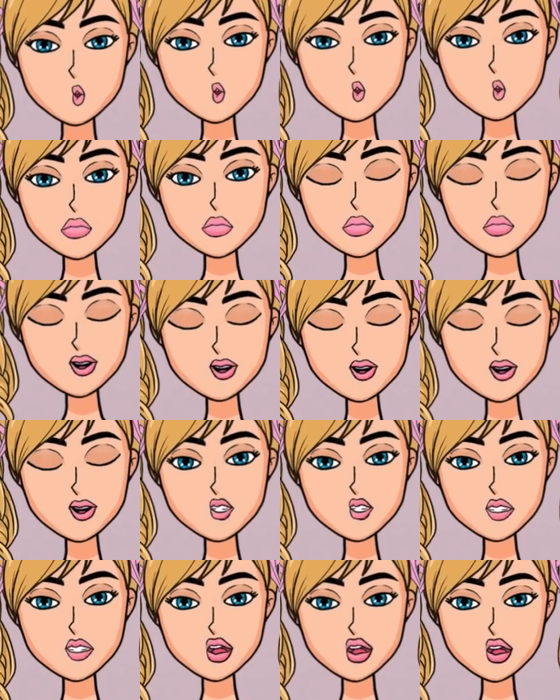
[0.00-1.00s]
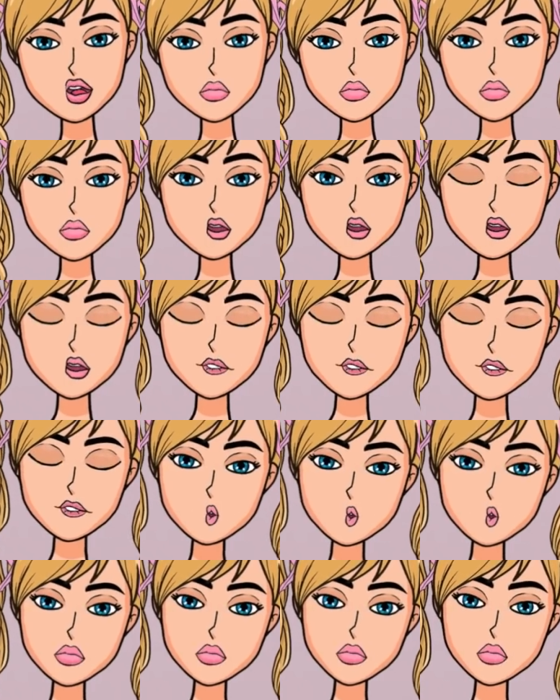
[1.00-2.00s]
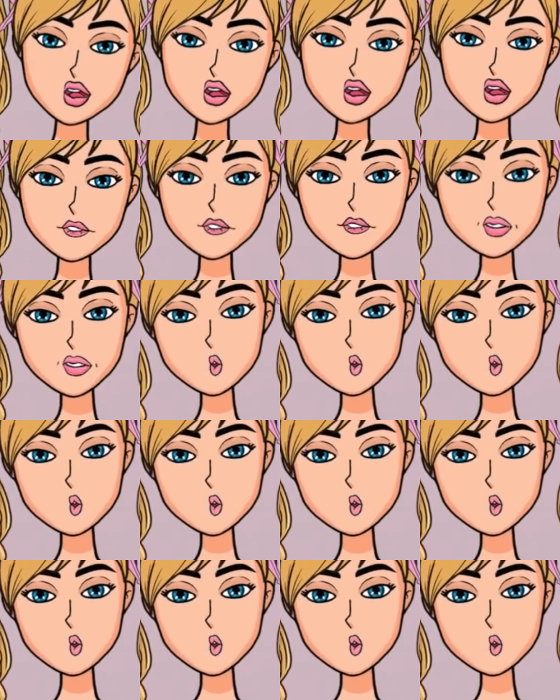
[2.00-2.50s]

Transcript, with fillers: Un giorno per sbaglio le ho detto che stavo uscendo con